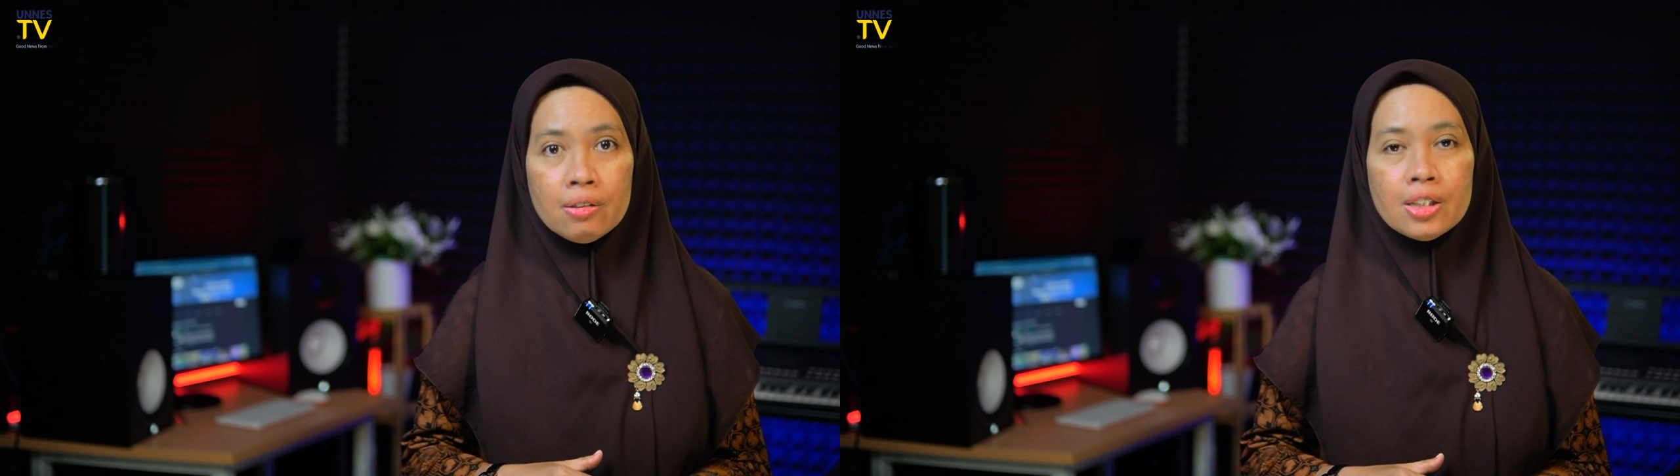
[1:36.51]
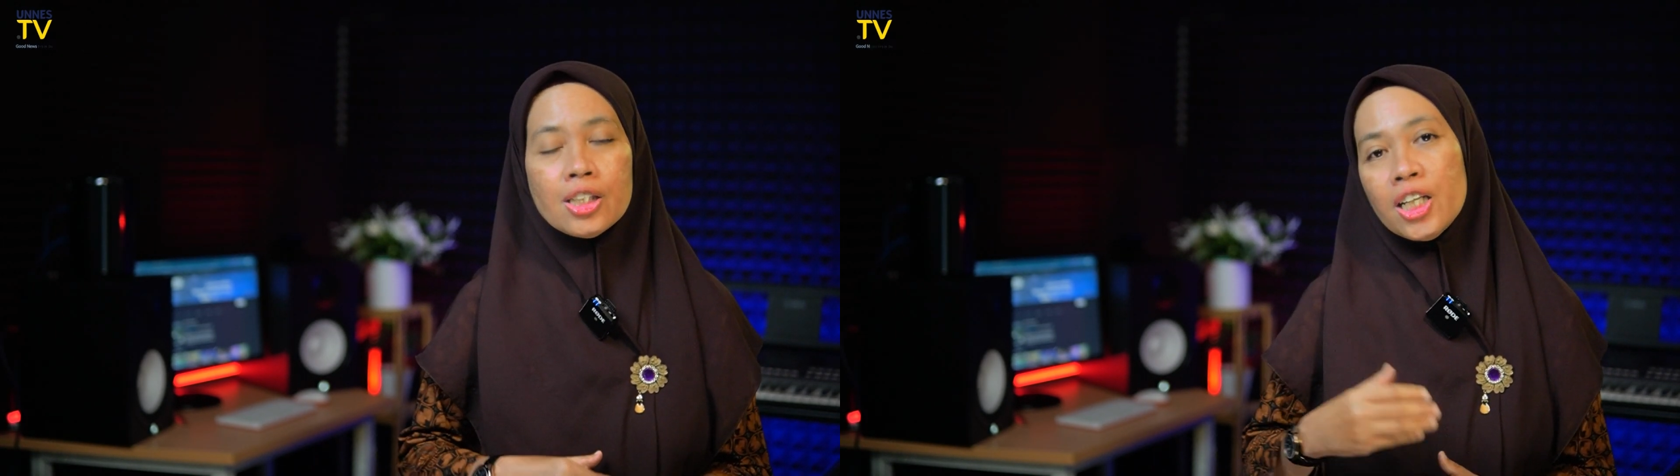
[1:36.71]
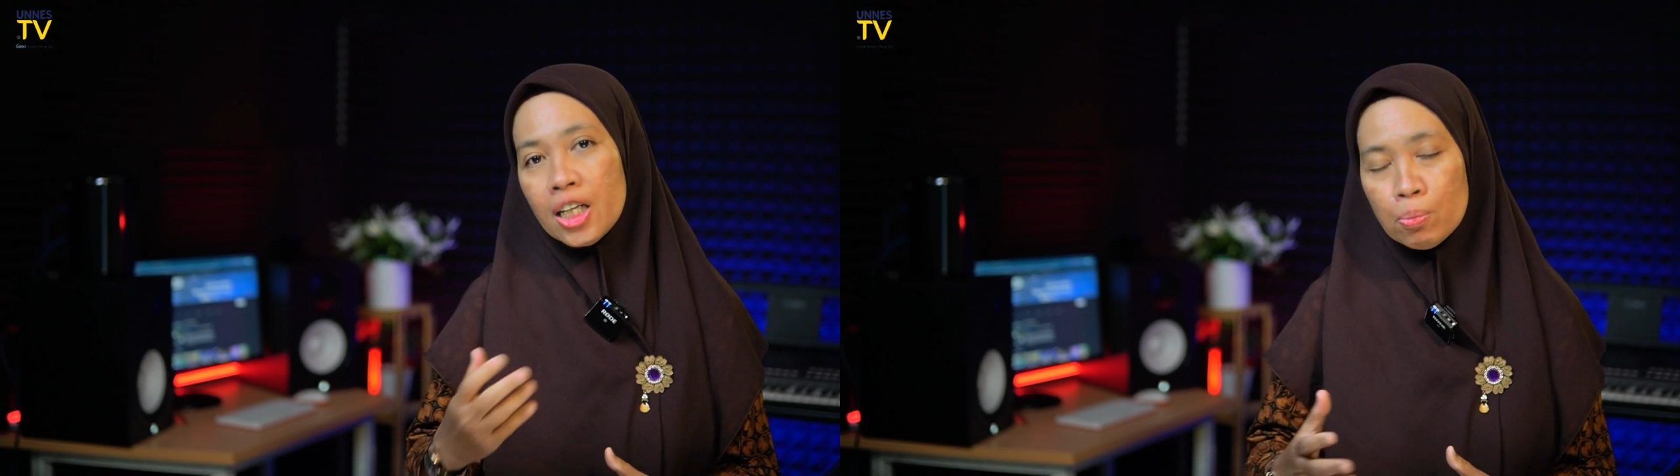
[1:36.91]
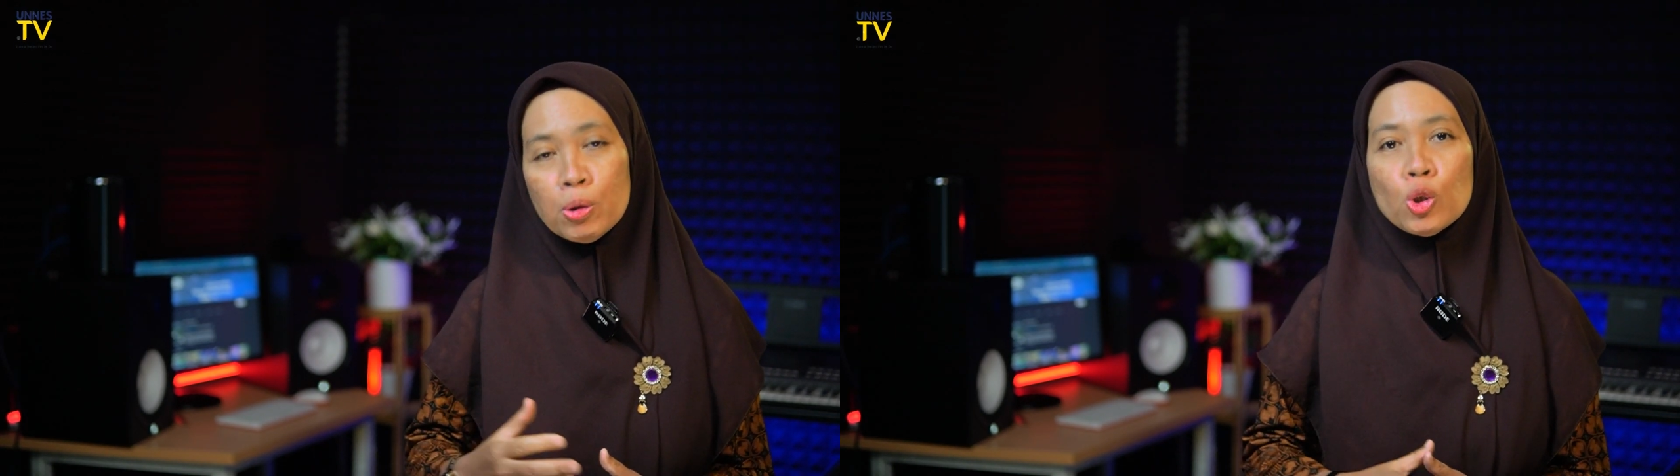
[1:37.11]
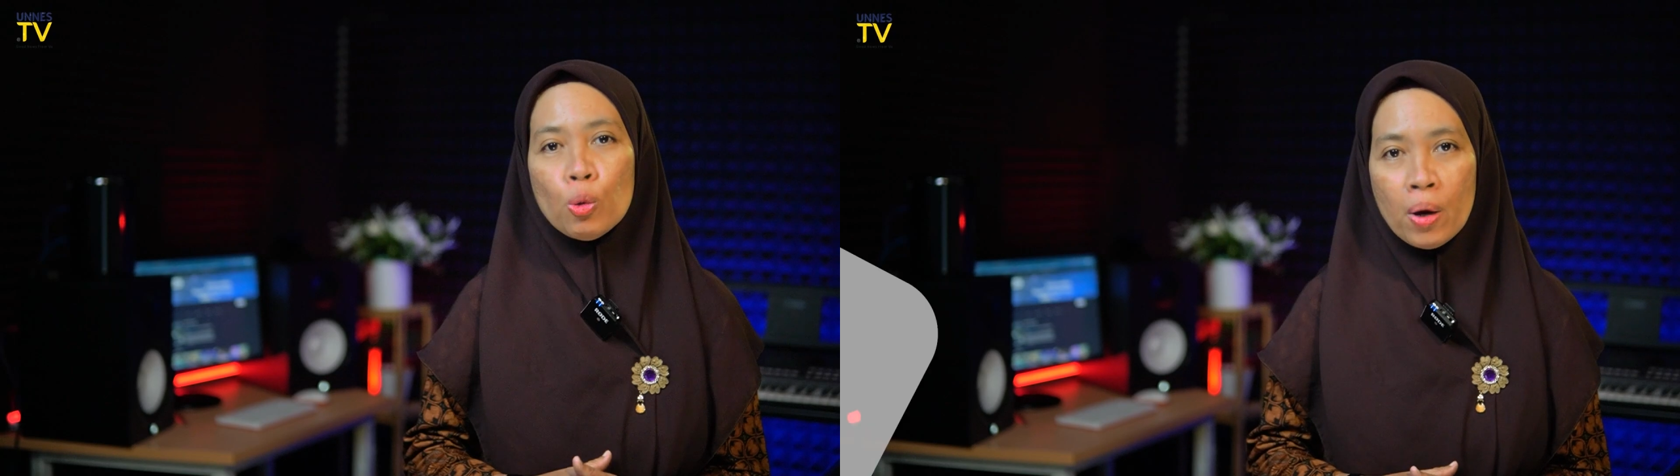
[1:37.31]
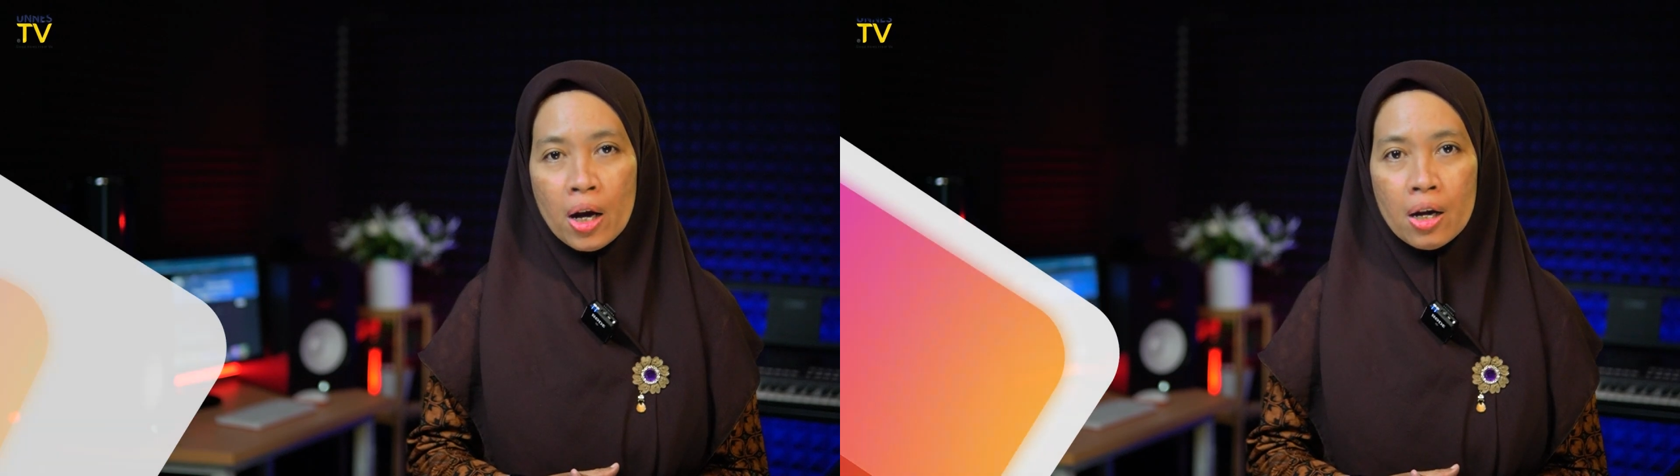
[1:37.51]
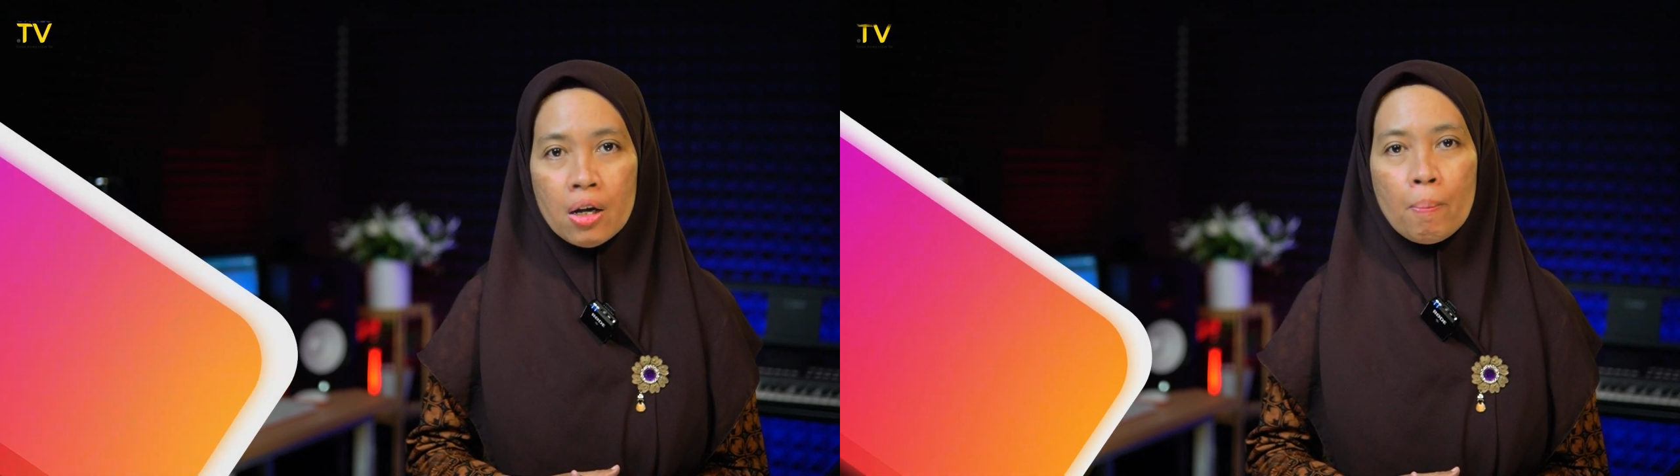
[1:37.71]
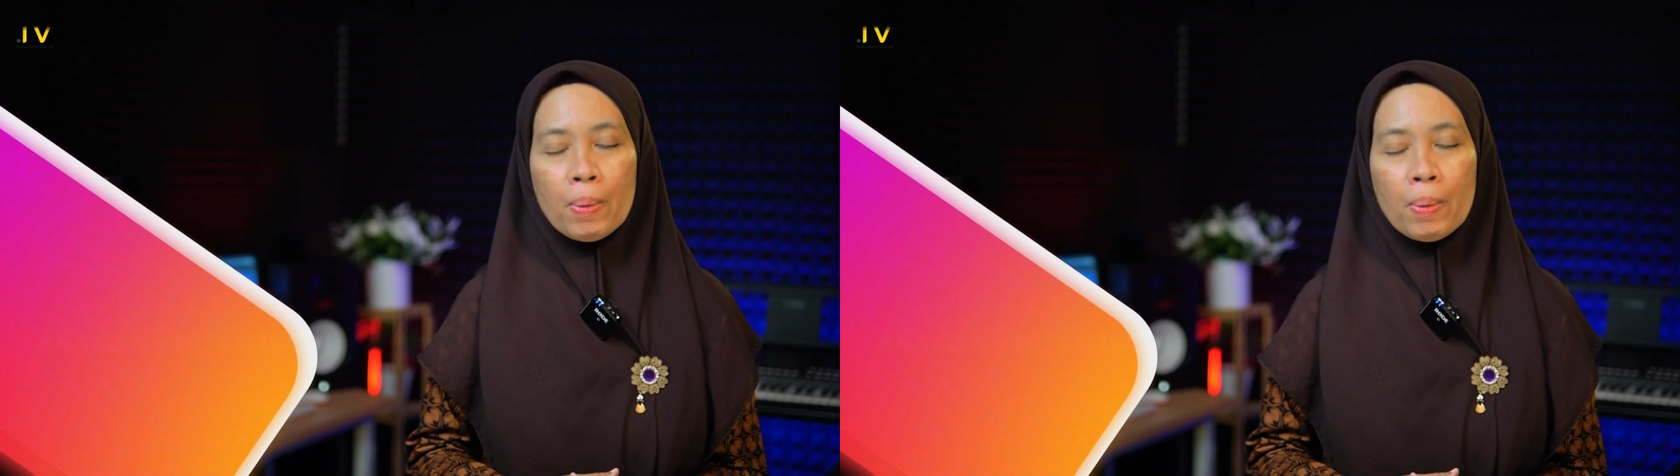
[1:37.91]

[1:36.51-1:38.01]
sedikit mencoba